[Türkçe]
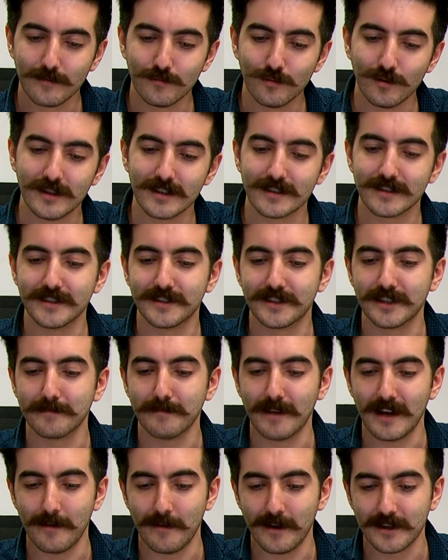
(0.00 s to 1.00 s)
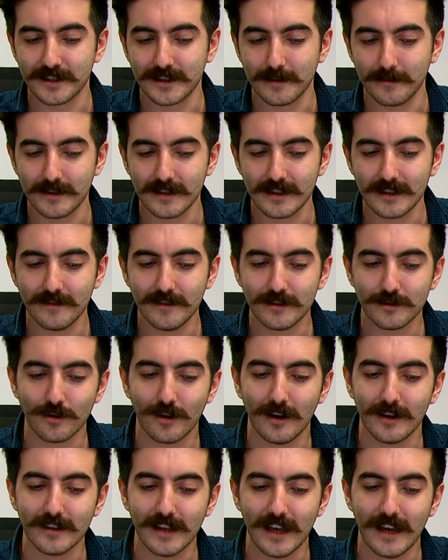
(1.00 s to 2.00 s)
bu kızla çıkmaya başlamaları ve
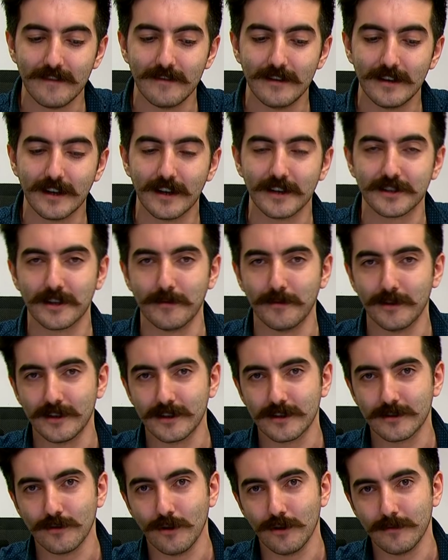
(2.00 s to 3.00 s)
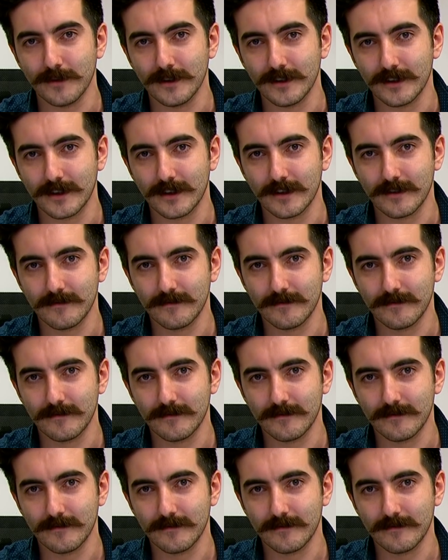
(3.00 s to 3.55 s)
şu anda evlilik aşamalarında olmaları.